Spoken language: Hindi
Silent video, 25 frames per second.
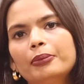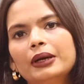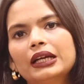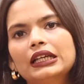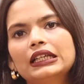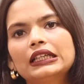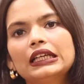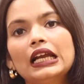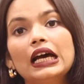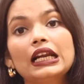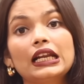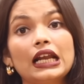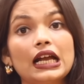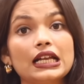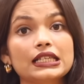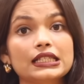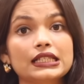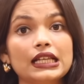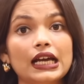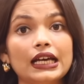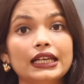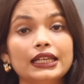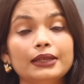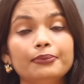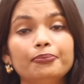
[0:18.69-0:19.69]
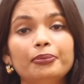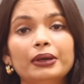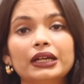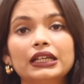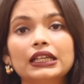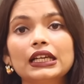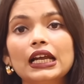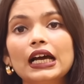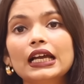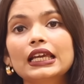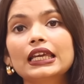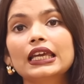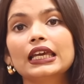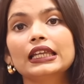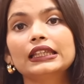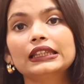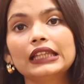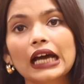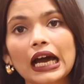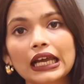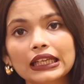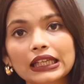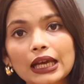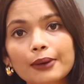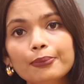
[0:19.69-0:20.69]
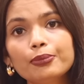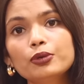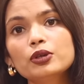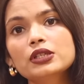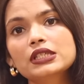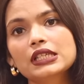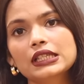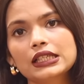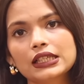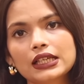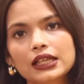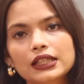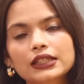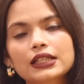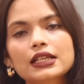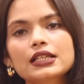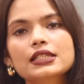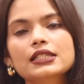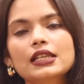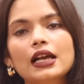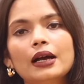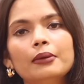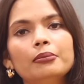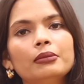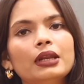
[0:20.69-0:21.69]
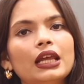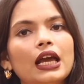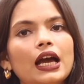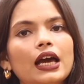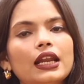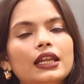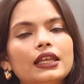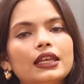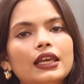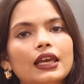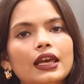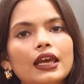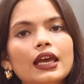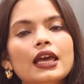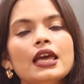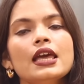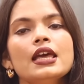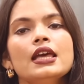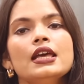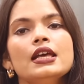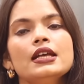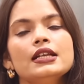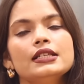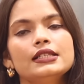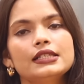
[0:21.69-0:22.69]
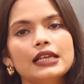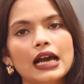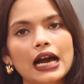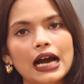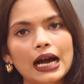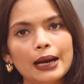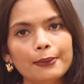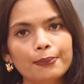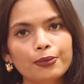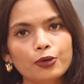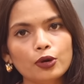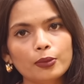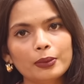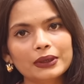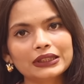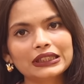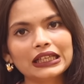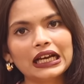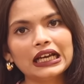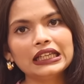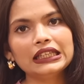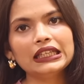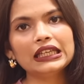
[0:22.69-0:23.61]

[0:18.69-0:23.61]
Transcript: पटना राजधानी पटना के दानापुर से निकलकर सामने आ रही है जहां आपको बता